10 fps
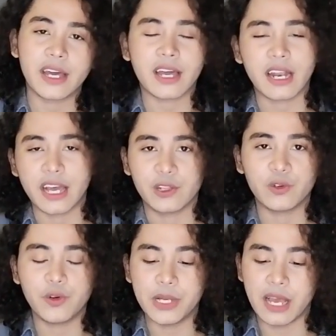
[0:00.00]
pada kala
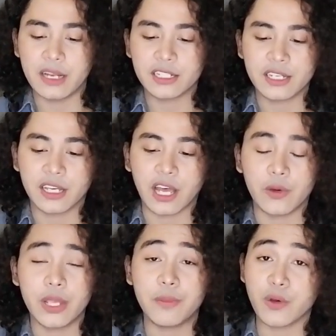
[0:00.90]
itu Billie Eilish
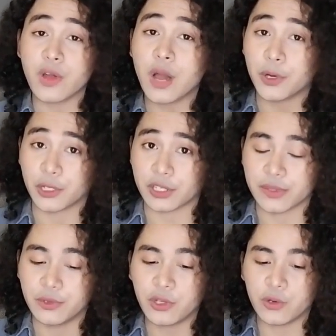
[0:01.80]
diketahui mengunggah foto
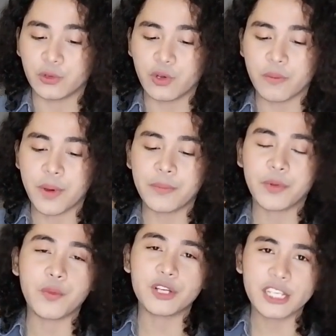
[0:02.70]
tersebut untuk
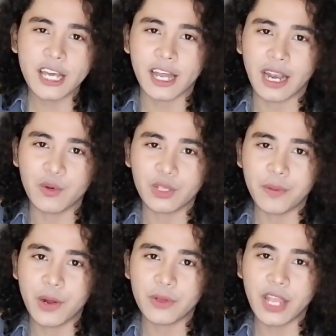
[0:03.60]
mempromosikan lagu
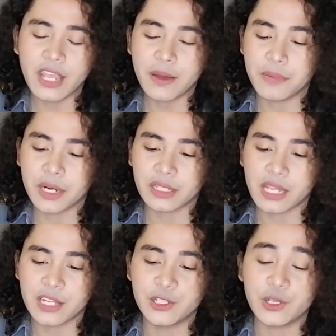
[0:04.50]
terbarunya yang
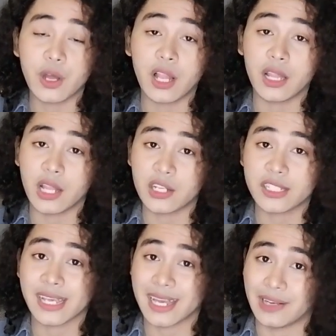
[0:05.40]
bertajuk
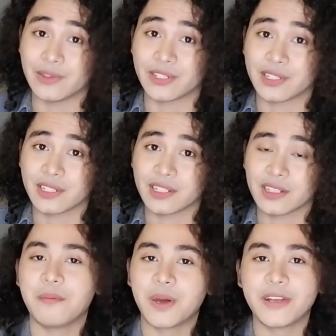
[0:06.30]
Lost Cause.
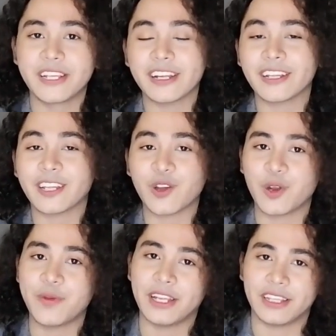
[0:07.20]
Berbicara tentang
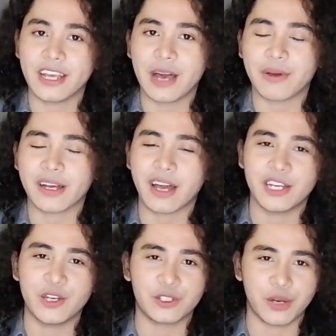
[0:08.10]
curating,
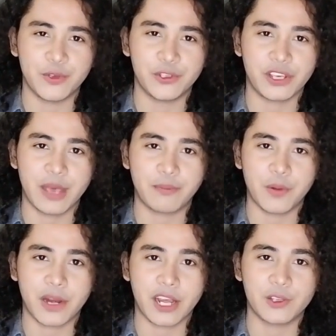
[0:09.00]
apakah di industri music K-pop
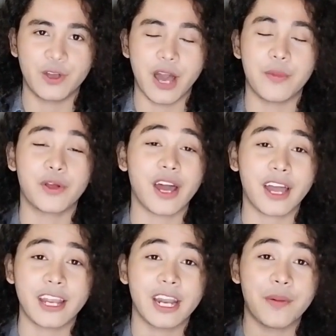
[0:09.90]
mereka juga
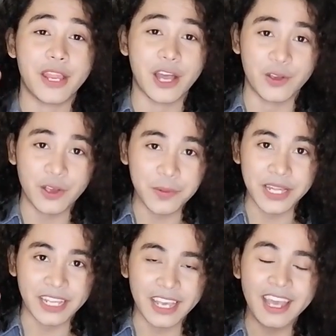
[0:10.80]
menggunakan yang namanya
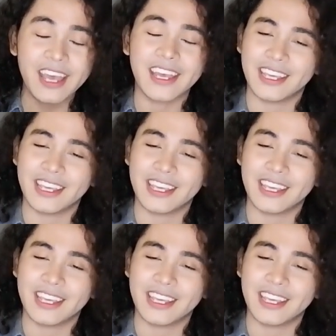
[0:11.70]
curating?